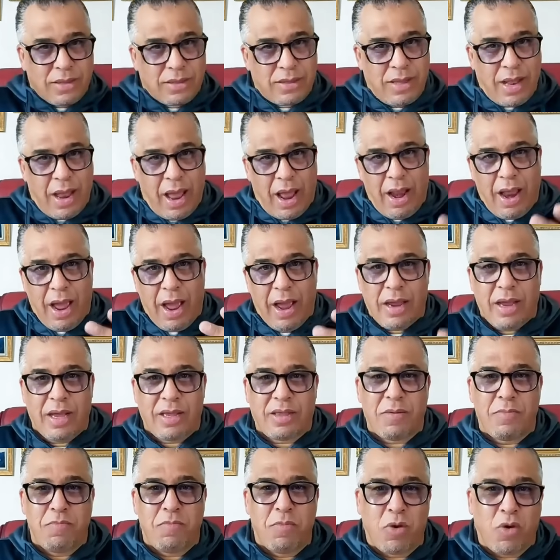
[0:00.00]
على الحياة
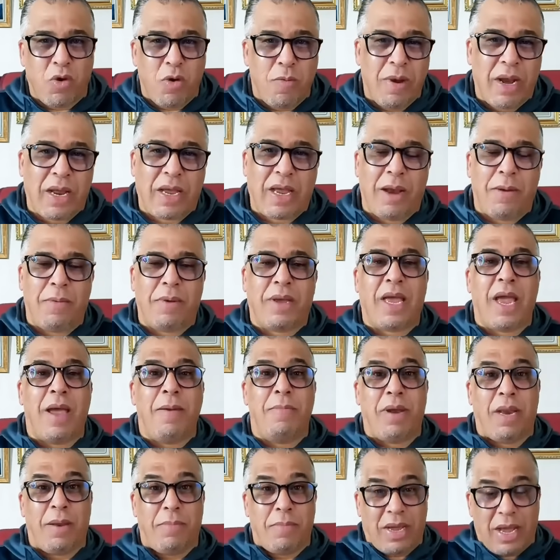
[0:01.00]
امكم الكلب
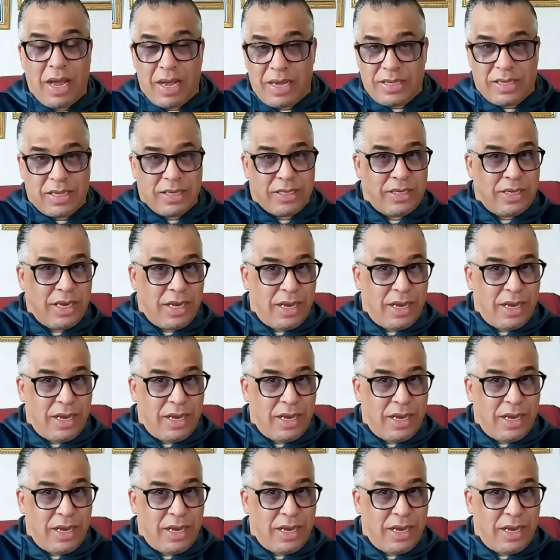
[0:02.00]
كاملين ما كنقصدش